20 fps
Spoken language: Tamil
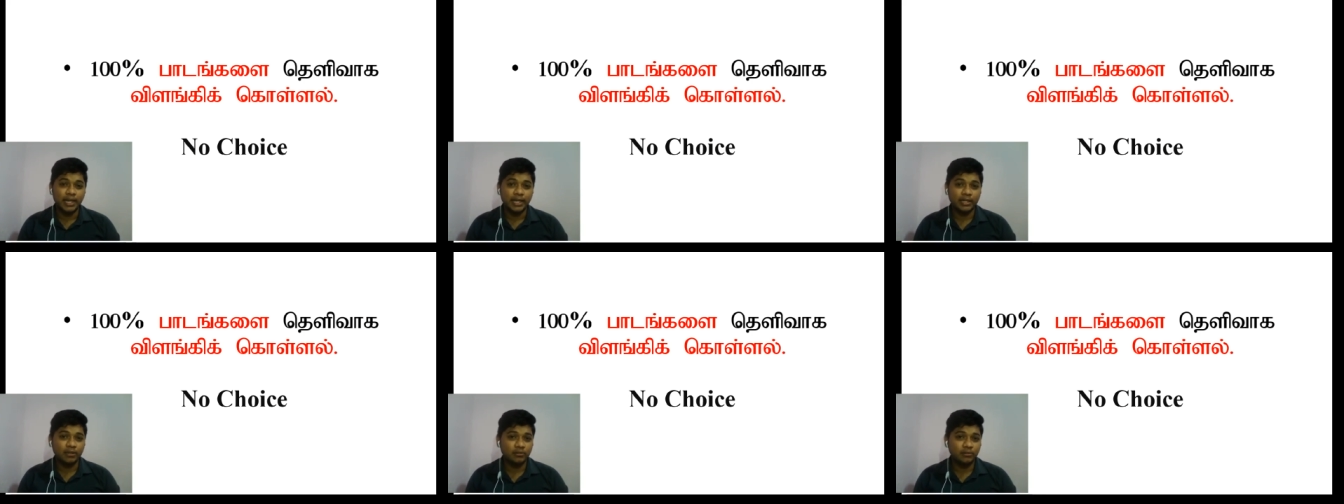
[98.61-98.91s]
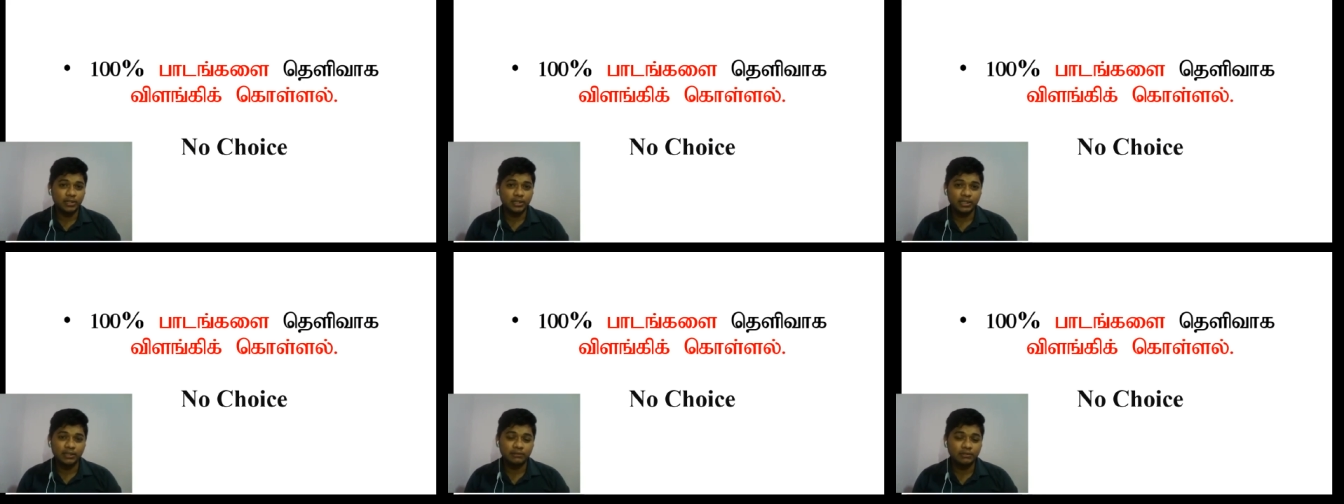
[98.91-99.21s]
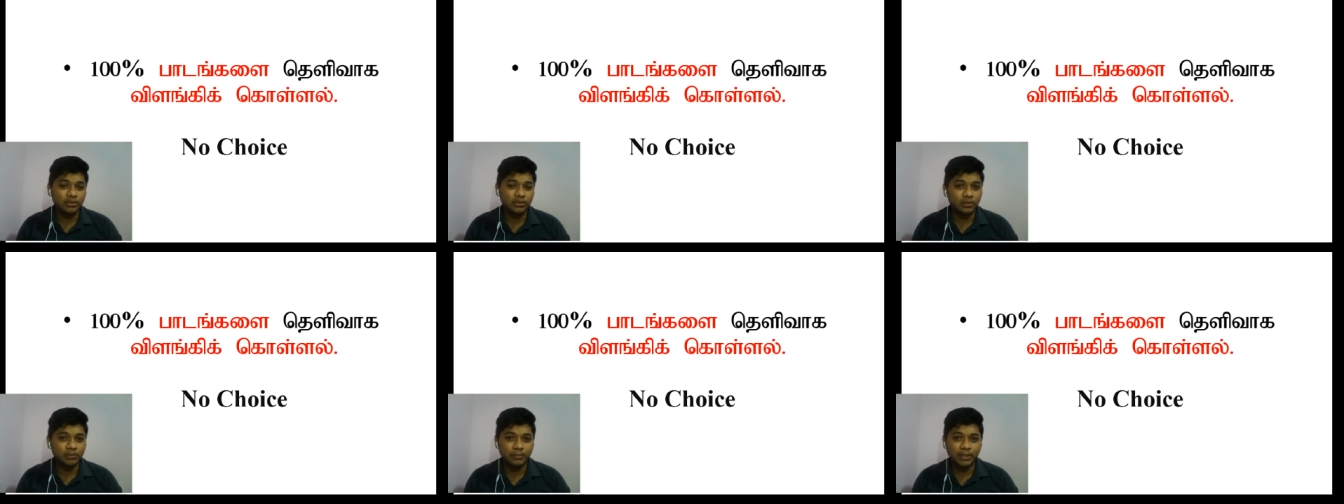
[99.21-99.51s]
அக்கௌண்டிங்கில்
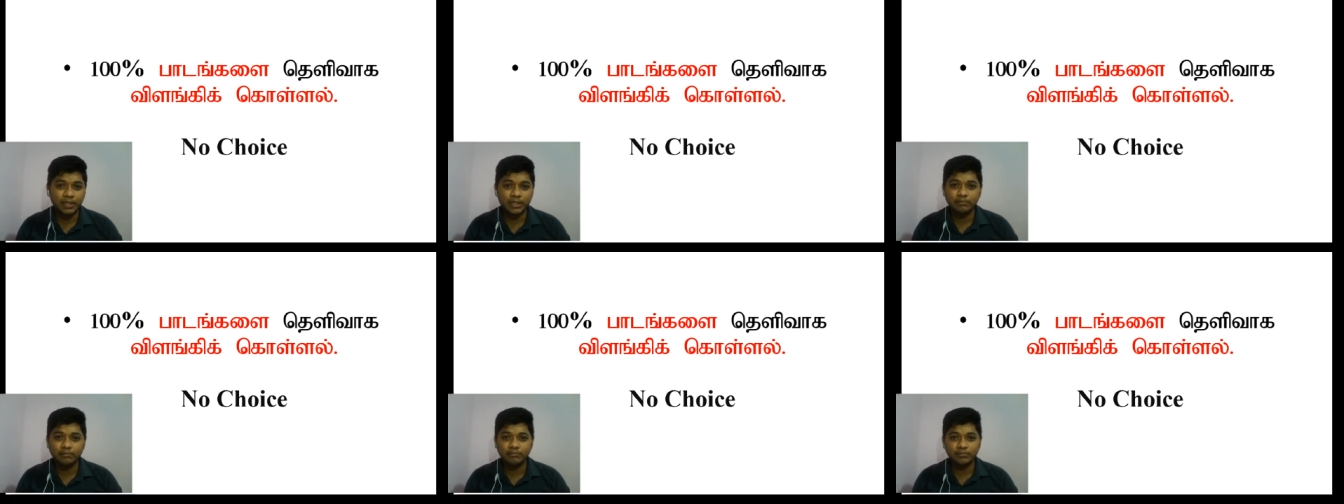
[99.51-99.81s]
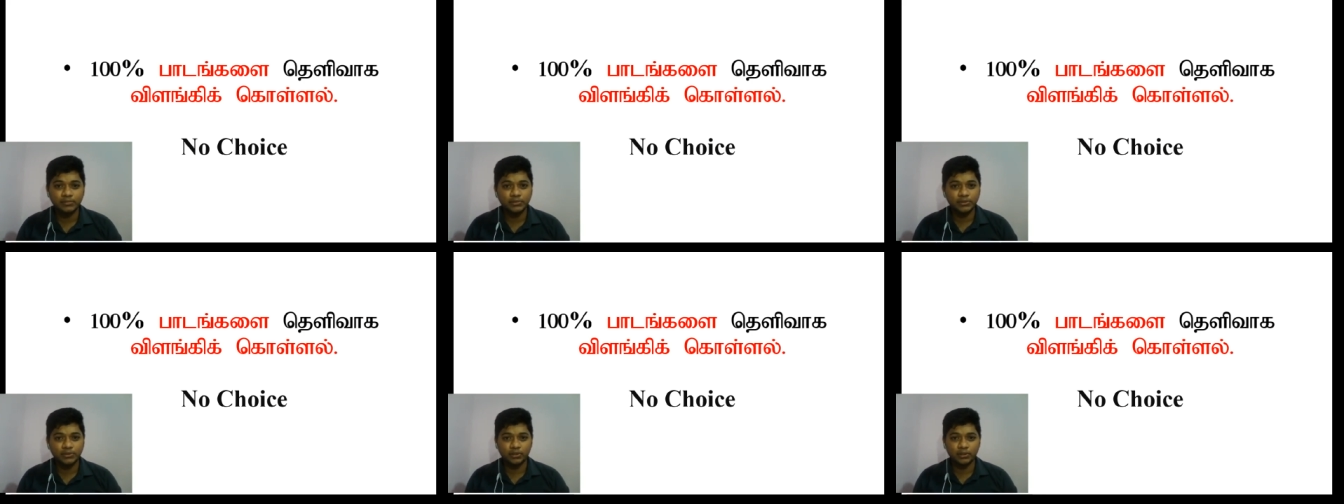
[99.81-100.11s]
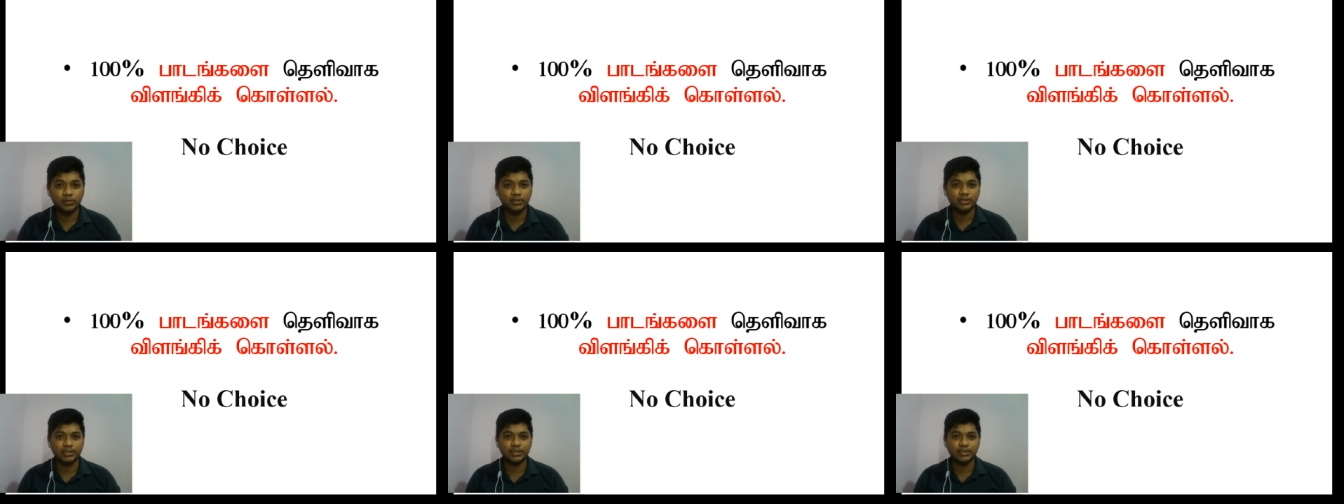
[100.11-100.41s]
வந்து ஒரு பாடம்
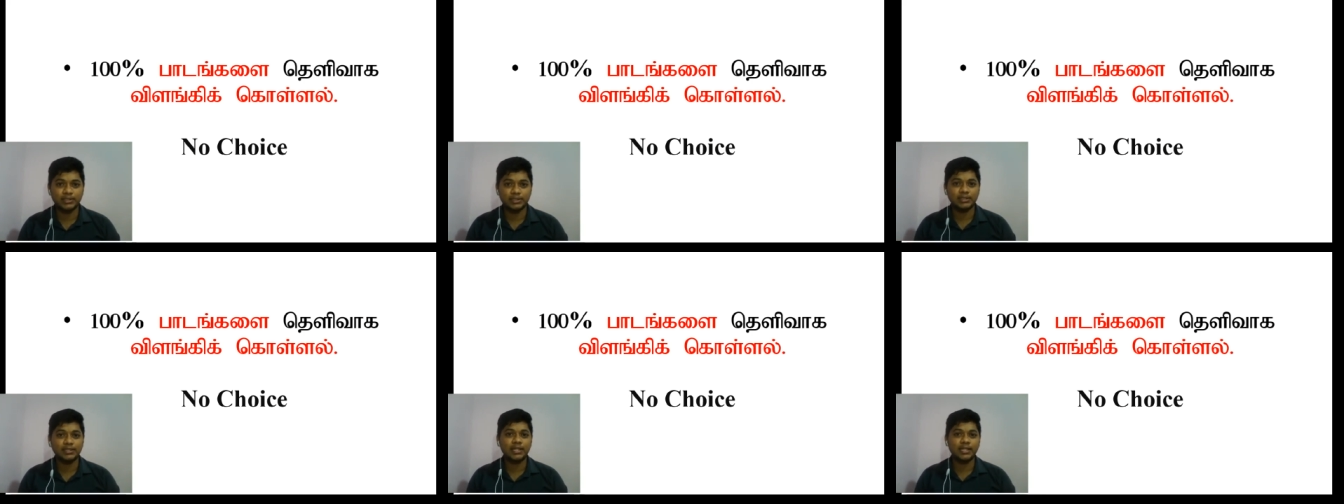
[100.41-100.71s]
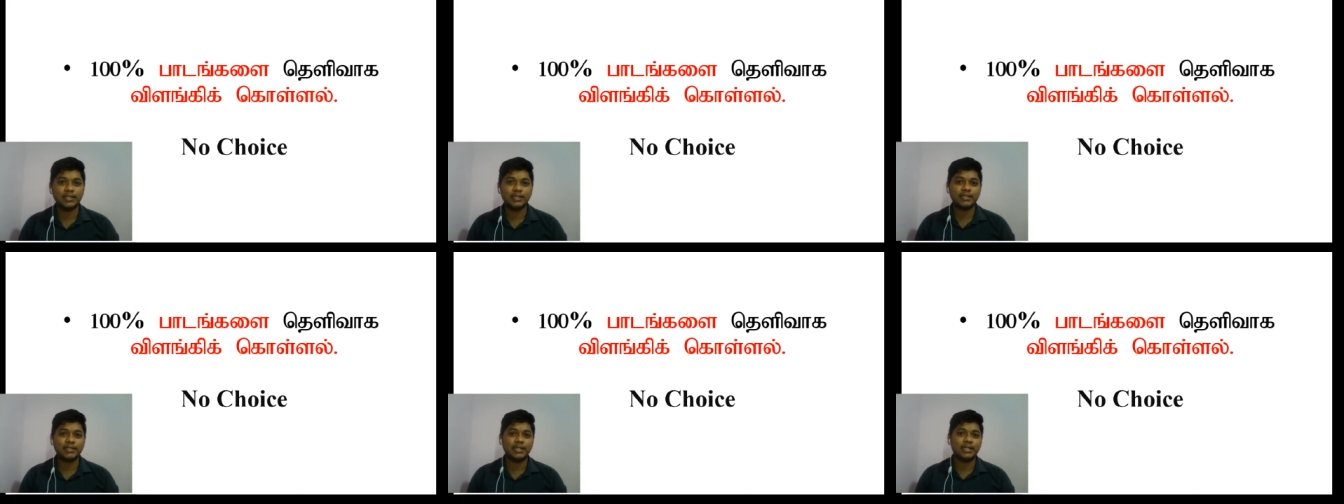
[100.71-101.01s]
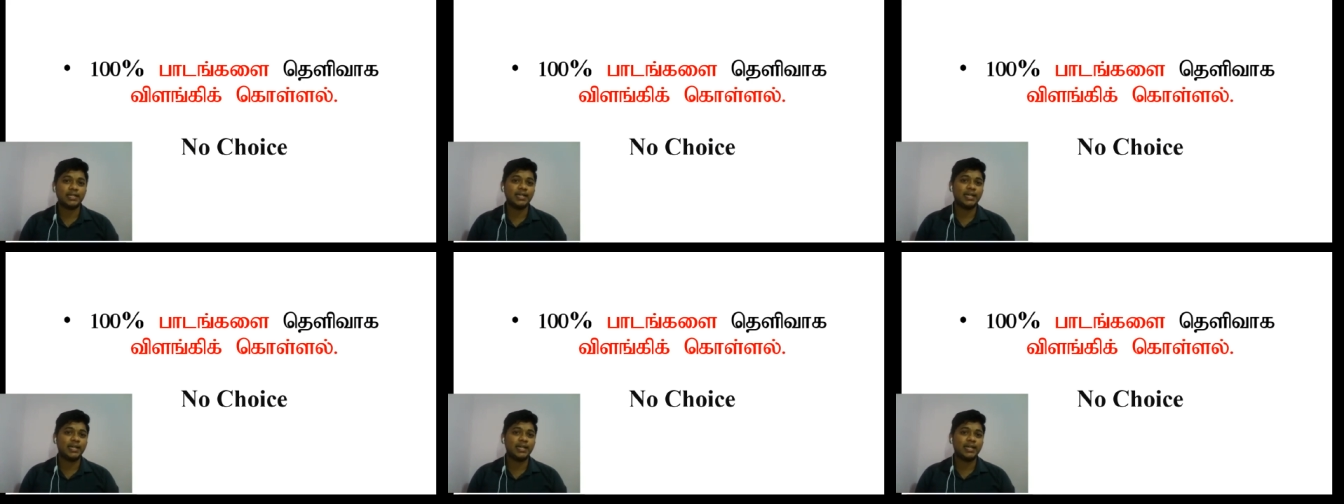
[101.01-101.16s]
சாய்ஸ் இருக்குது அதுக்காண்டி